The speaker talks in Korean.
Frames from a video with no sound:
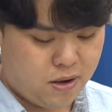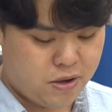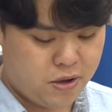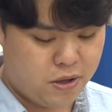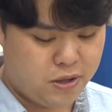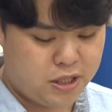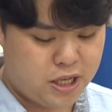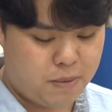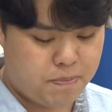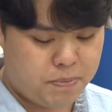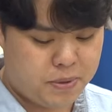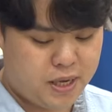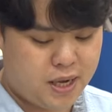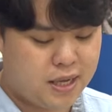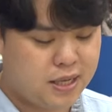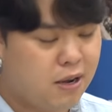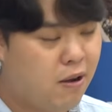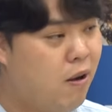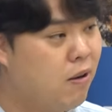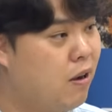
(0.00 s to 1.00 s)
현재
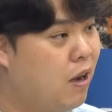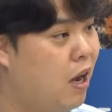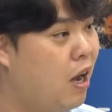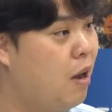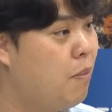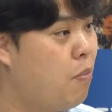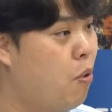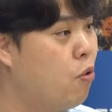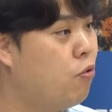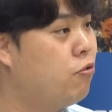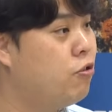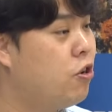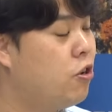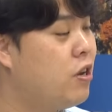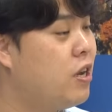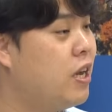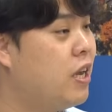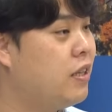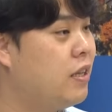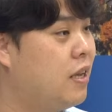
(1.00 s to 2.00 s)
피해 상황과 복구
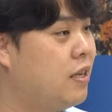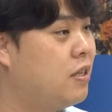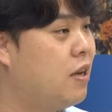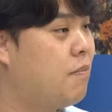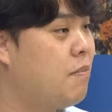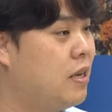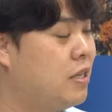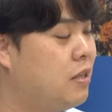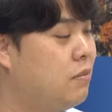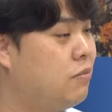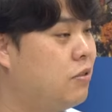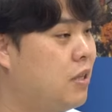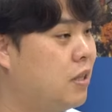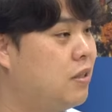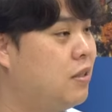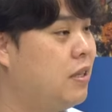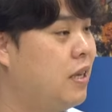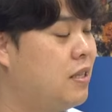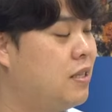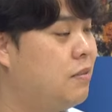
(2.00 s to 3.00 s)
현황에 대해서 한 말씀
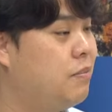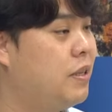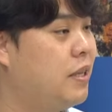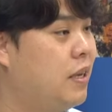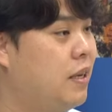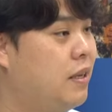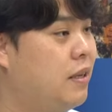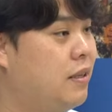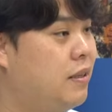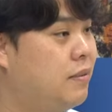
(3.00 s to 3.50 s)
부탁드리겠습니다.